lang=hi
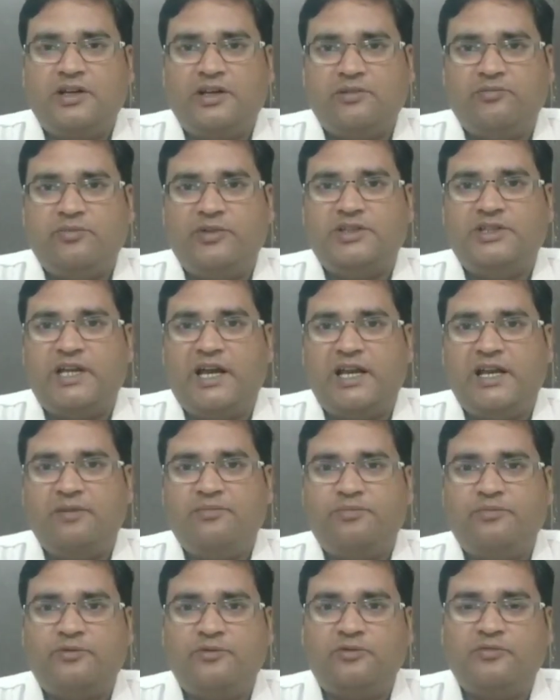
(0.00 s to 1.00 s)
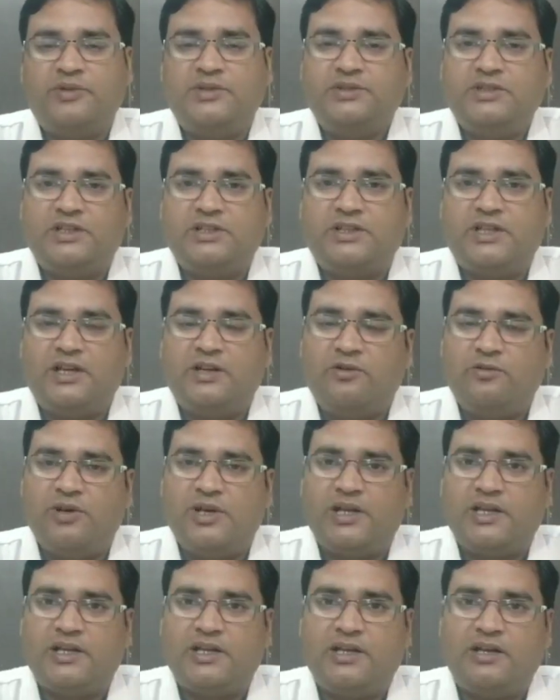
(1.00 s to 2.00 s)
विद्यालय पूर्वत की तरह
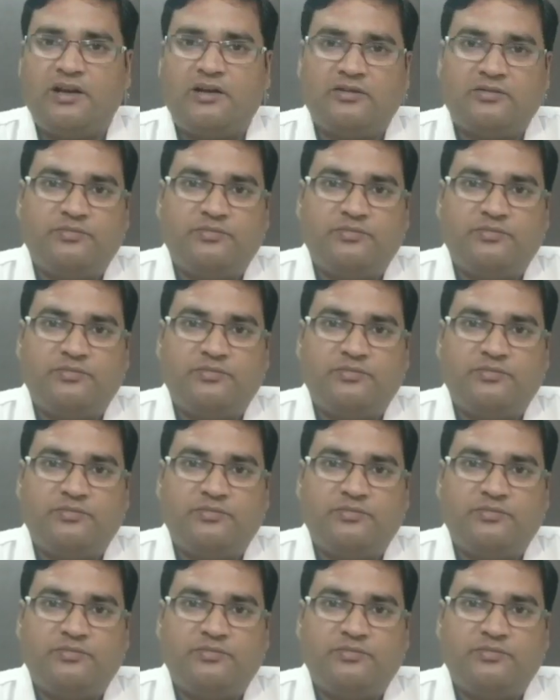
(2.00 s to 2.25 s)
खुलेंगे